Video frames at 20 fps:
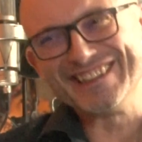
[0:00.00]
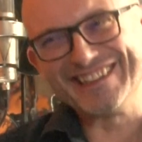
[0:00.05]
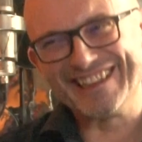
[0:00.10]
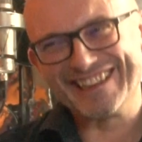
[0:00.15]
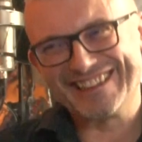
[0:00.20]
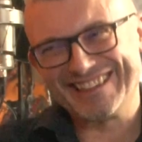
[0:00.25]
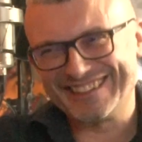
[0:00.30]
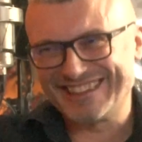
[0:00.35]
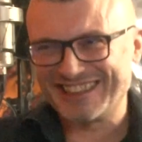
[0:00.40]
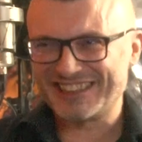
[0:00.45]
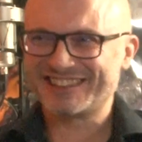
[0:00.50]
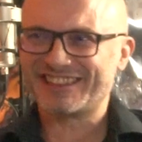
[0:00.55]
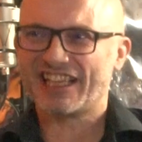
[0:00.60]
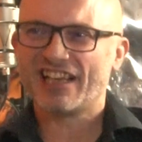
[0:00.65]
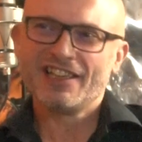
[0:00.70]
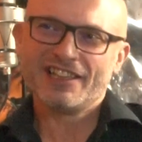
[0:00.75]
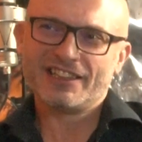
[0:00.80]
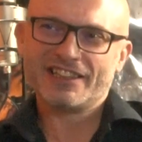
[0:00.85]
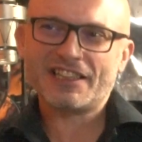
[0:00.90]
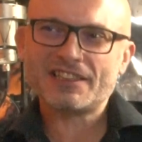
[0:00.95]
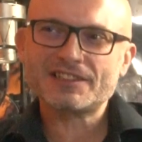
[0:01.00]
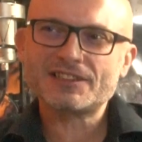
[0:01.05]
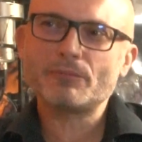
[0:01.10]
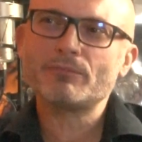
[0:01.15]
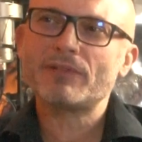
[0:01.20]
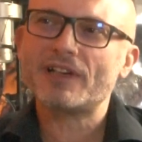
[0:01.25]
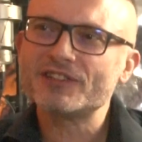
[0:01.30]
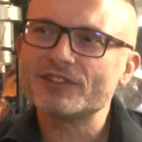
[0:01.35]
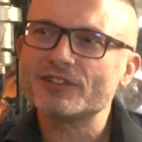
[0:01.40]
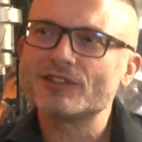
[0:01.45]
nie gitarzysta. Ja jestem
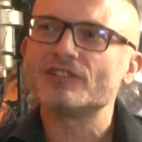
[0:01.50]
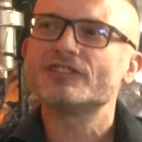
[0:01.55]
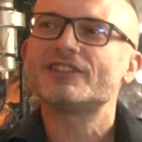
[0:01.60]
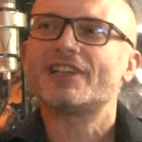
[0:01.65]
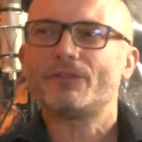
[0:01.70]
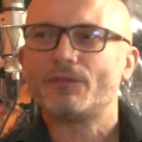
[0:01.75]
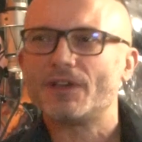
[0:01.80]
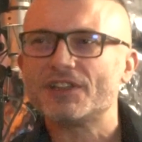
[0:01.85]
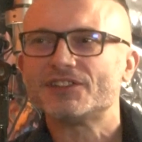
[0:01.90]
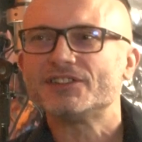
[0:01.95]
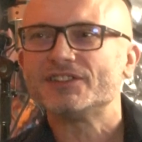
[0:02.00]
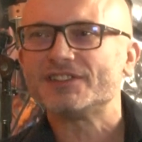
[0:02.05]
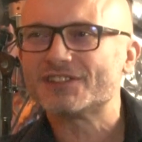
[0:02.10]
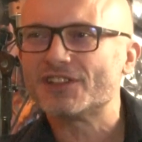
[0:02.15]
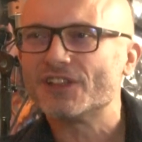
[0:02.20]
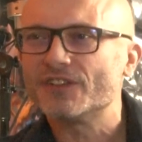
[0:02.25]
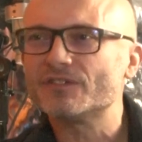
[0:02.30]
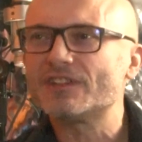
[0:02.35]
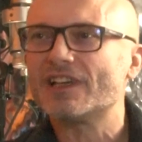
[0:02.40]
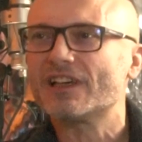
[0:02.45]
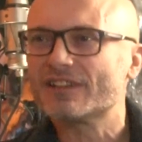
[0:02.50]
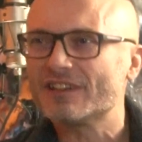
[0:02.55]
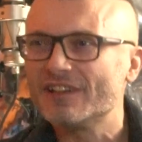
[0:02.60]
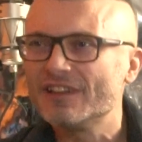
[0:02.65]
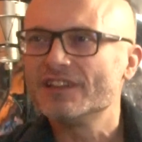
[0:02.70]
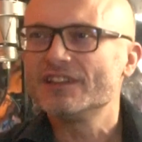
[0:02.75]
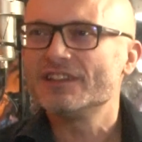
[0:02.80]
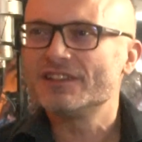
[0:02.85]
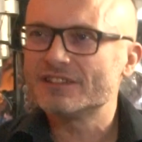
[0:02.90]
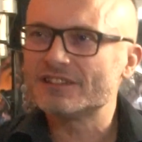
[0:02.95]
bardziej kontrabasistą, tak,
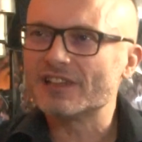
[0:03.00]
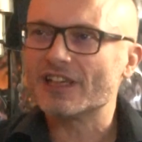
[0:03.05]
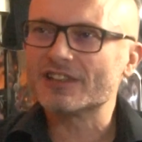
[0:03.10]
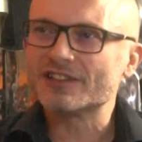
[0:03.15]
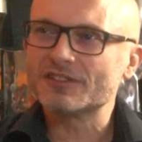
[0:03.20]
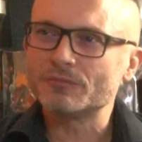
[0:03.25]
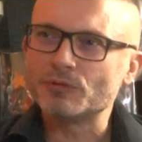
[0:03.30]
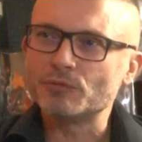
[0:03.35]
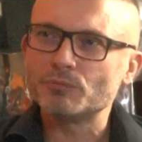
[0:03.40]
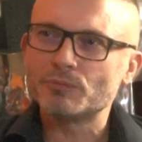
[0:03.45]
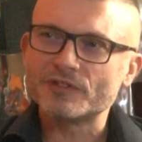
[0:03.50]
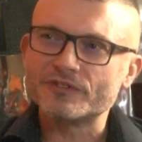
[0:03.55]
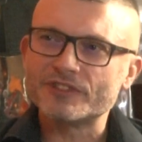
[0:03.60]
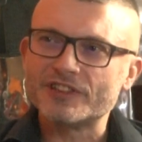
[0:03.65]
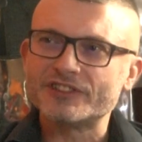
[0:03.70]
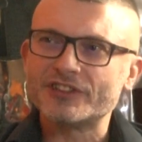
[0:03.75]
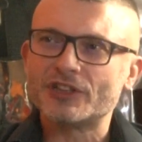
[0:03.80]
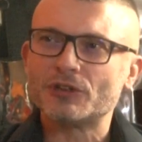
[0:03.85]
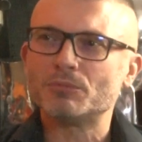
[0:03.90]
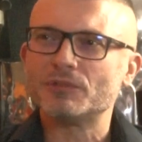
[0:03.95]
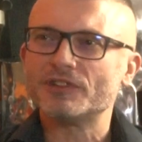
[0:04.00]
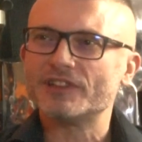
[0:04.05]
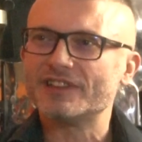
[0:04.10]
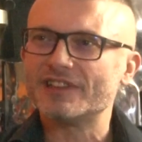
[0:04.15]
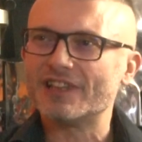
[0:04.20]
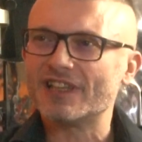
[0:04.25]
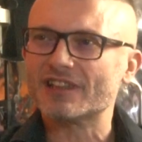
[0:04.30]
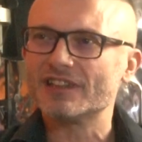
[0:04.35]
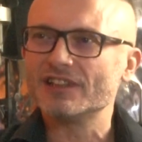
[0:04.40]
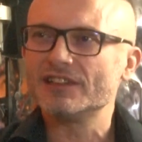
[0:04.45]
tak bym powiedział, bo
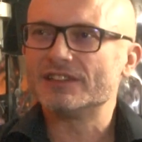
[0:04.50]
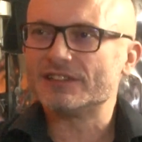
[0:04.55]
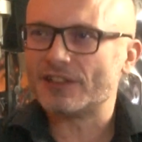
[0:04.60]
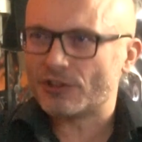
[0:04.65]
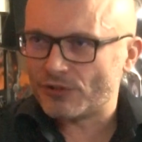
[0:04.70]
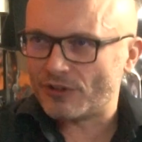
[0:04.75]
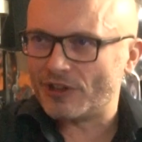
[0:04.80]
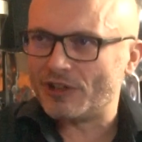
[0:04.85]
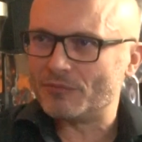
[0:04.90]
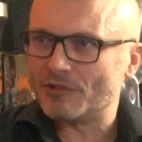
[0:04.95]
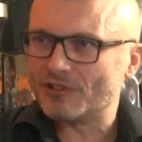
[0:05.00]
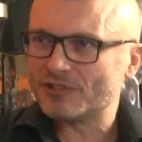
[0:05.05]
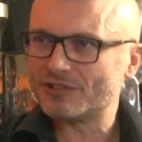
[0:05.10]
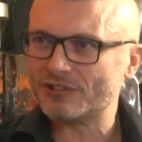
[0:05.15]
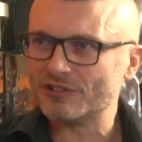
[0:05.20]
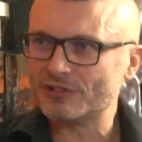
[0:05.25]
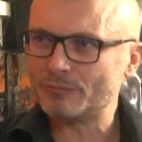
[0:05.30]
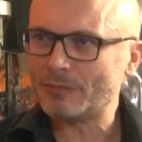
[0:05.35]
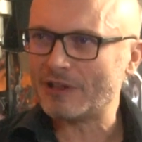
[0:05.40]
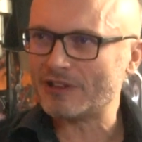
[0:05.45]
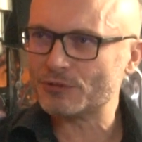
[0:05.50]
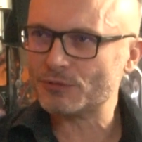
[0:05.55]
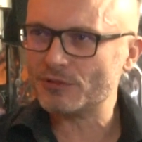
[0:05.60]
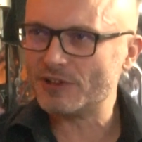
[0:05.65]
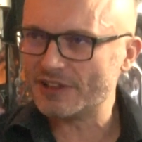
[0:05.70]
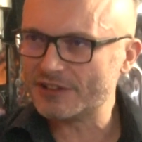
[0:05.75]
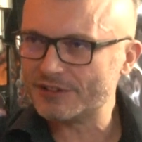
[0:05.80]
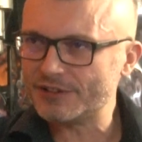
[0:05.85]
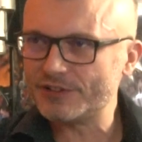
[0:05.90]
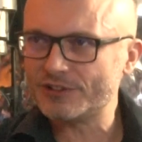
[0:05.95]
jednak zacząłem od, od basu
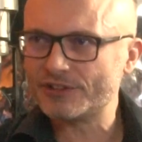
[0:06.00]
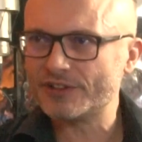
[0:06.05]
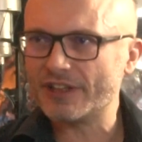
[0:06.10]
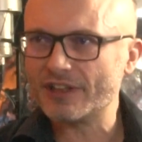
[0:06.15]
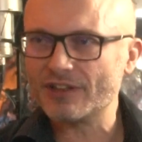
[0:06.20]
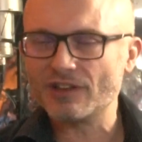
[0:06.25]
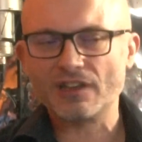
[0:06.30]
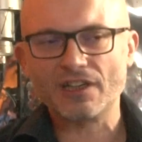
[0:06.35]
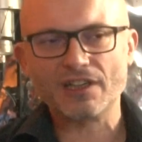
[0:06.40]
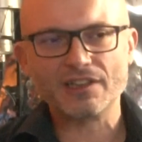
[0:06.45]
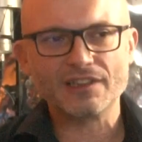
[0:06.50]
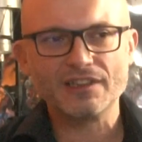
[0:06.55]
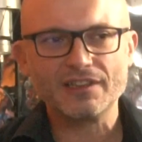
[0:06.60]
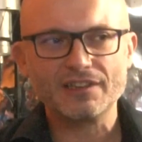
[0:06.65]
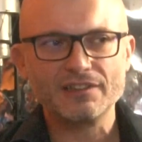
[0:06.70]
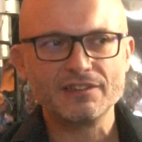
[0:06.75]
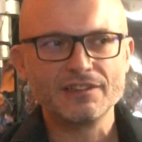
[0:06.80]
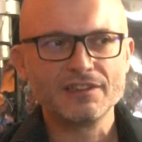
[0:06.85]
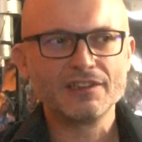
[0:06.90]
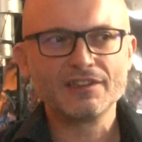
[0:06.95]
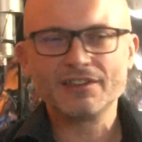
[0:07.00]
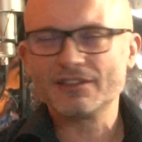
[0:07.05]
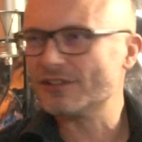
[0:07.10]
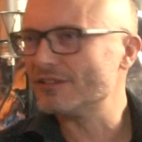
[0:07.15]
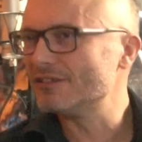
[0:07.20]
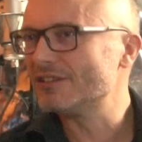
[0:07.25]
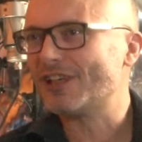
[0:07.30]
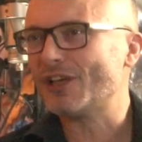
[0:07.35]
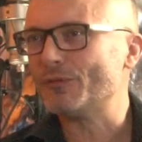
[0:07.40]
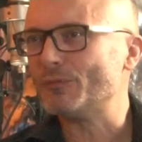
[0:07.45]
elektrycznego, ale
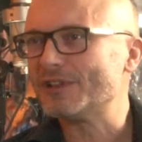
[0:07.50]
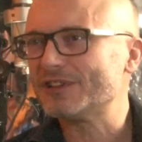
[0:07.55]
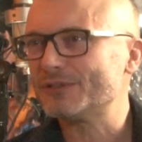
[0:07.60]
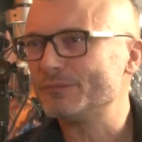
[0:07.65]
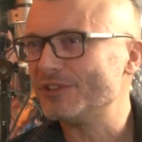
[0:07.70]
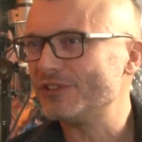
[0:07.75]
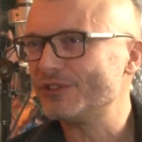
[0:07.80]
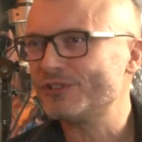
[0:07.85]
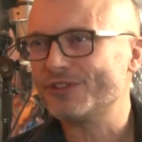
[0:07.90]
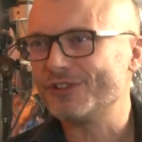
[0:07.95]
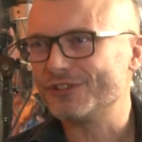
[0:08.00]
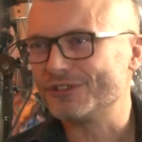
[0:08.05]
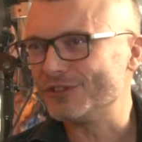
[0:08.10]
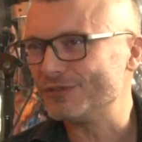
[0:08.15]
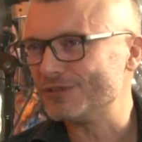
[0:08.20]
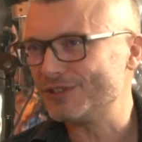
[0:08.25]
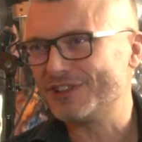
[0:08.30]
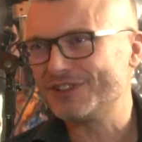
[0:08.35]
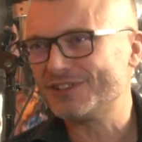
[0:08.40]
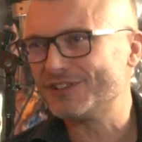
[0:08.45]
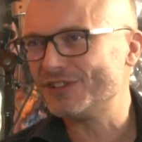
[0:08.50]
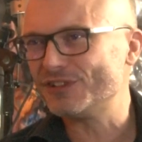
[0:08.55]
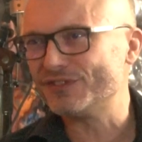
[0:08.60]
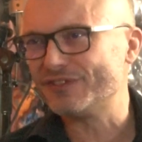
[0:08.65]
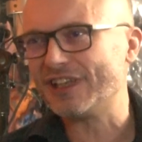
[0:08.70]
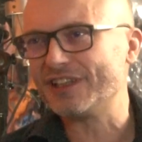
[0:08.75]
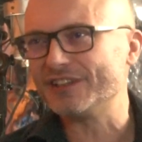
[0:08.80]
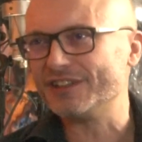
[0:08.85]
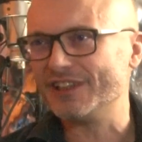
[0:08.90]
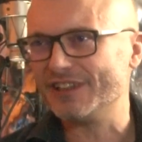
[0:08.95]
kontrabas mnie ściągnął
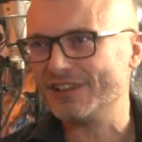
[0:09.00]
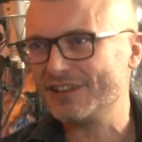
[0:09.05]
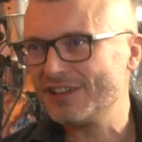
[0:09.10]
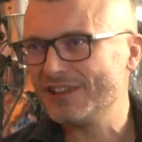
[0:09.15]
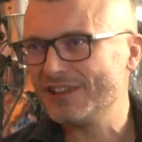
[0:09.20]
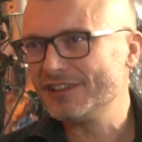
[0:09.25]
zdecydowanie.